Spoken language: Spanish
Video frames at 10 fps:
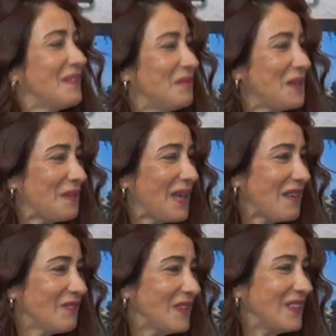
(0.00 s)
Muy
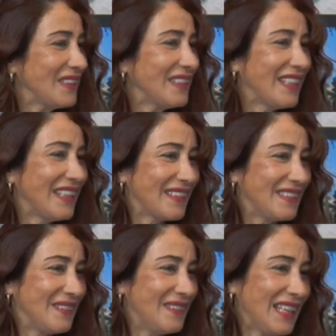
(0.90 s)
bien, muy contenta de
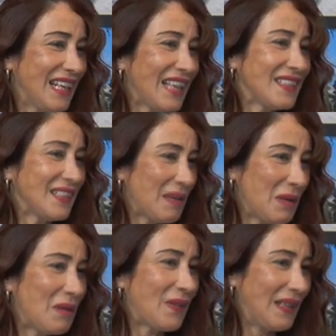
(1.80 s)
recibirlas y
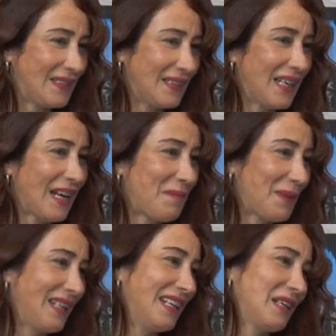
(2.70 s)
también felicitarlas
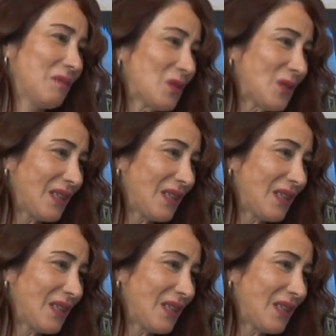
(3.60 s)
por el hermoso